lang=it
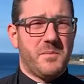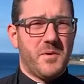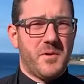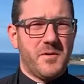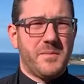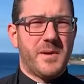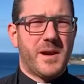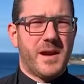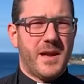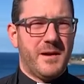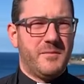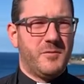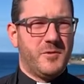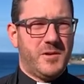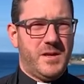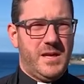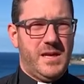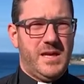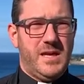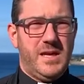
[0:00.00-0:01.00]
poi parliamo
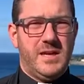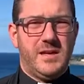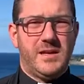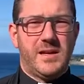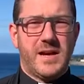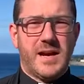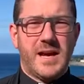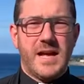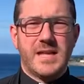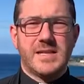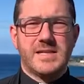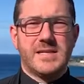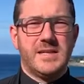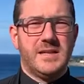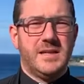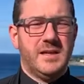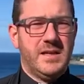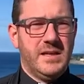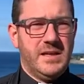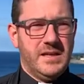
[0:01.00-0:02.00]
di
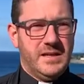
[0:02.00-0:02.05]
ragazzi